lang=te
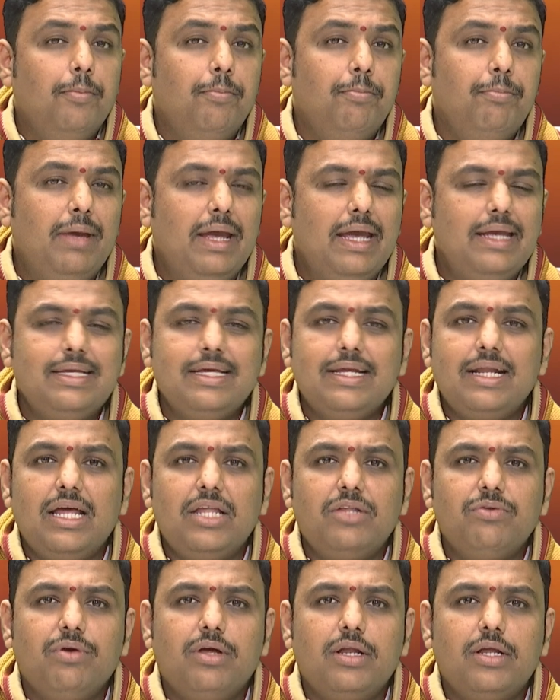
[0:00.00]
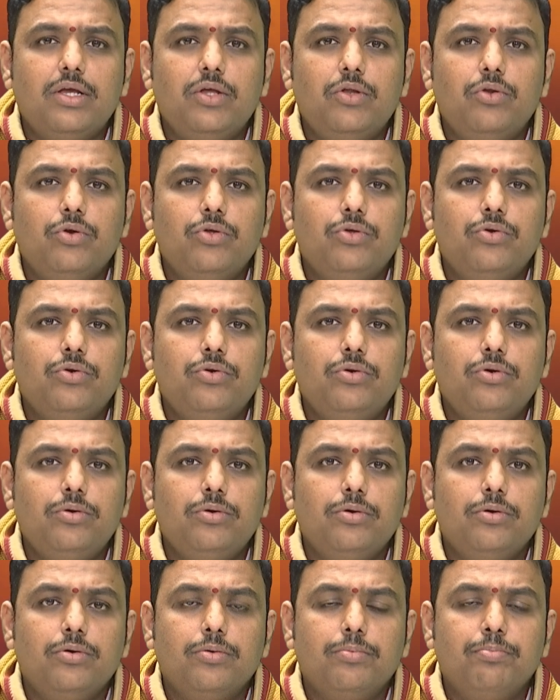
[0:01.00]
మేషరాశి వారికి ఈరోజు
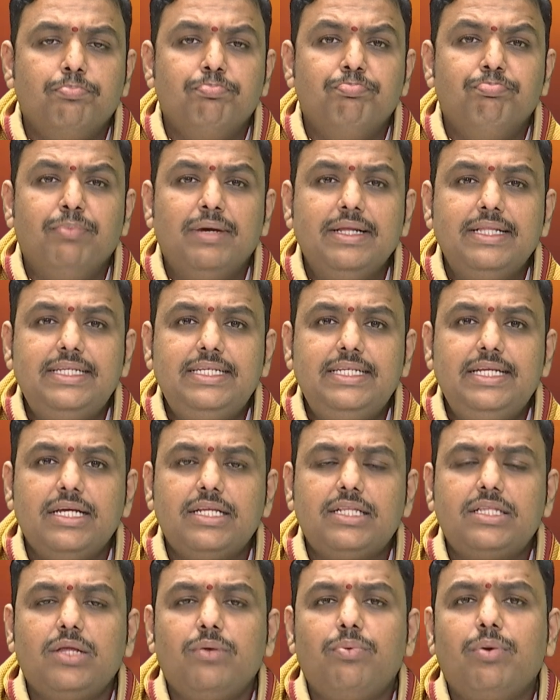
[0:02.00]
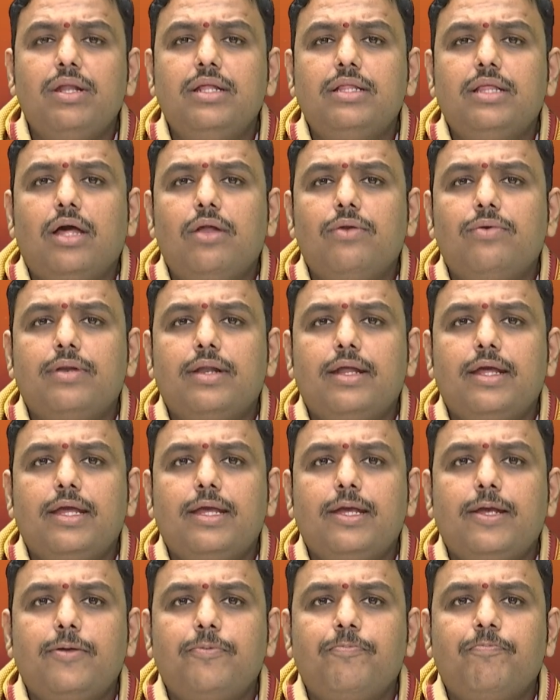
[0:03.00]
మధ్యస్థ ఫలితాలు ఉన్నాయి
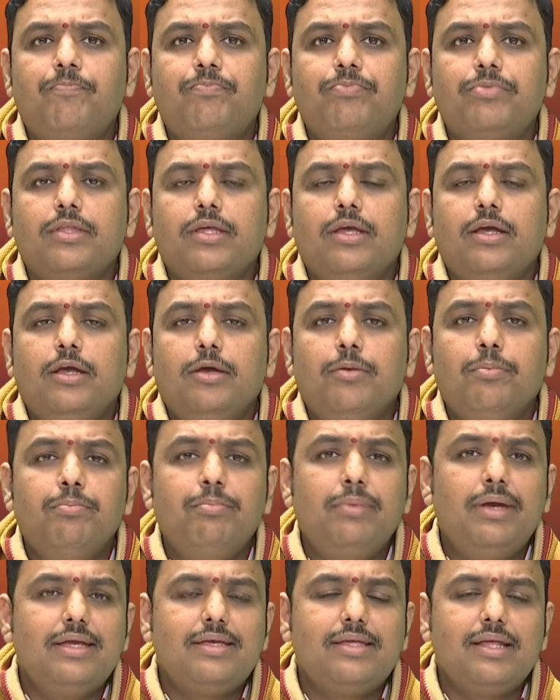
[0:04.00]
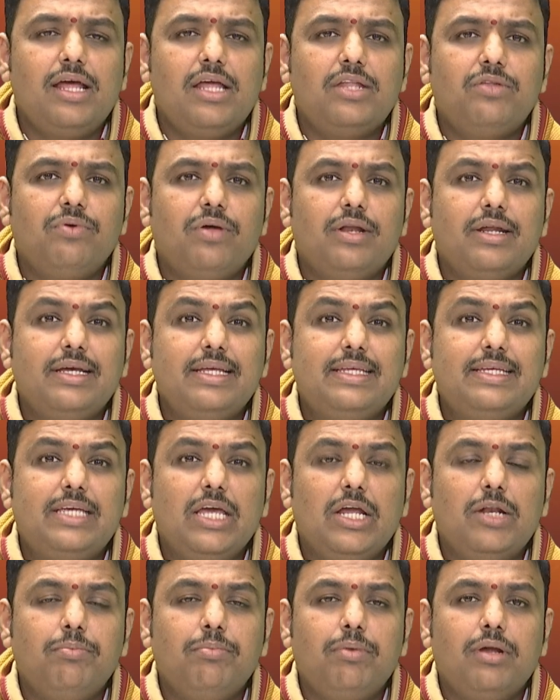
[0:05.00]
మేషరాశి వారికి
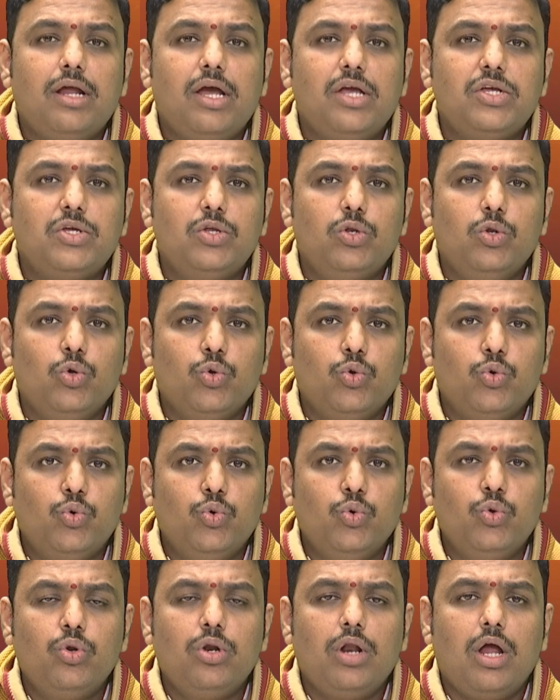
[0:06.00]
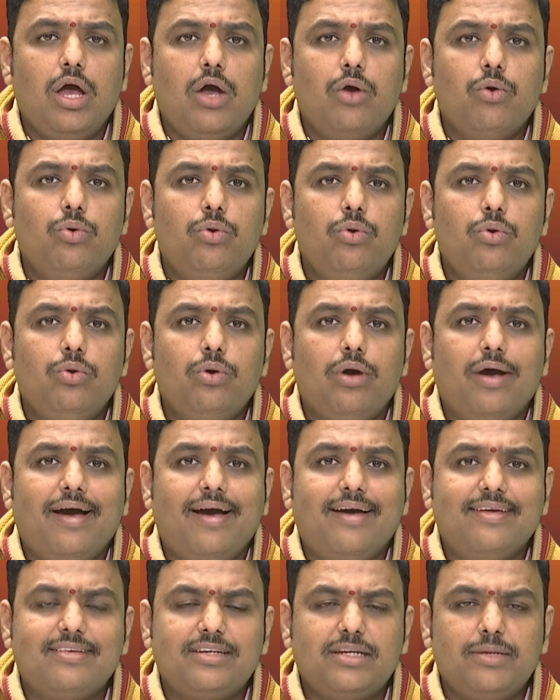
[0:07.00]
జన్మ రాశిలో గురు రాహువులు
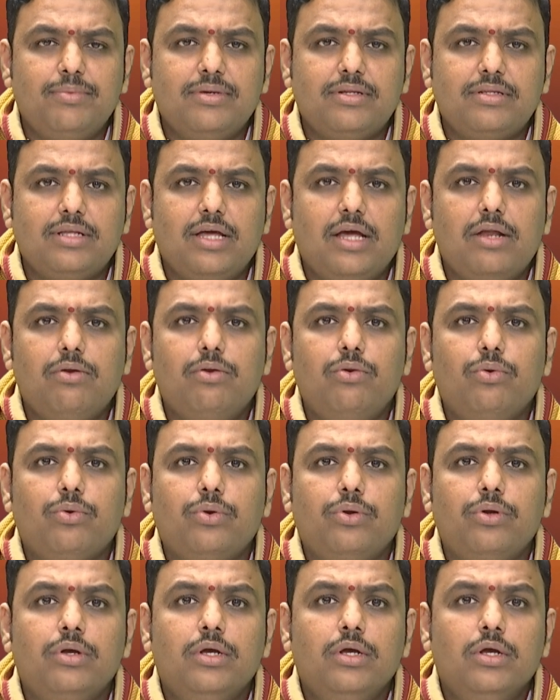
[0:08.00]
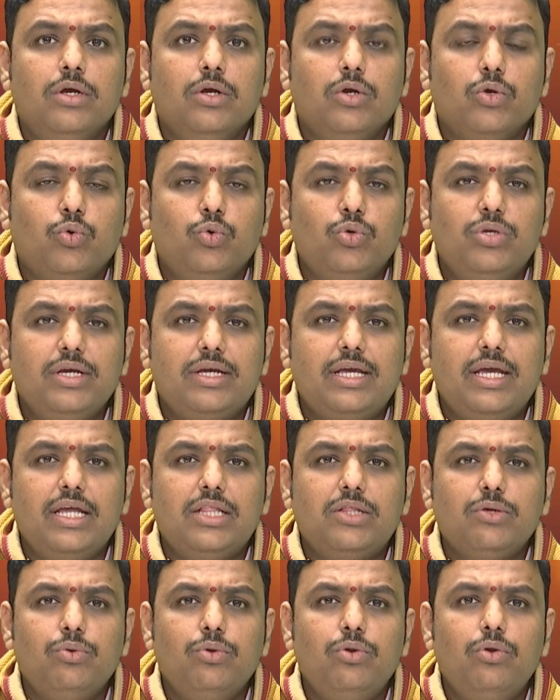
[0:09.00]
అష్టమ స్థానంలో
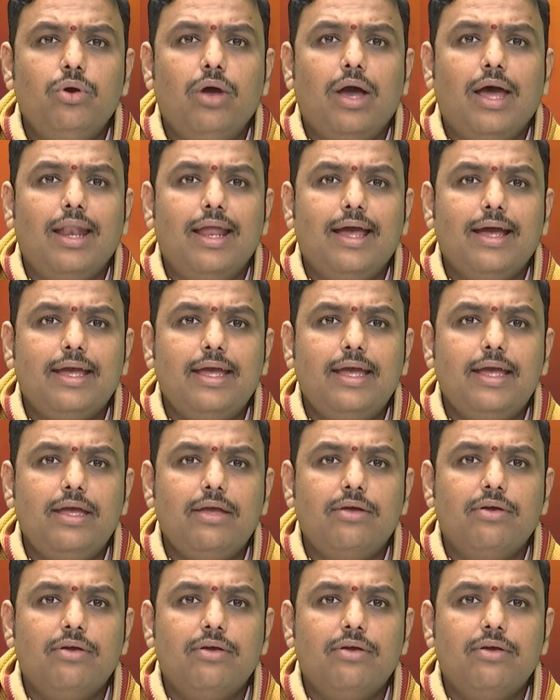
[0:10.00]
కుజకేతువులు అలాగే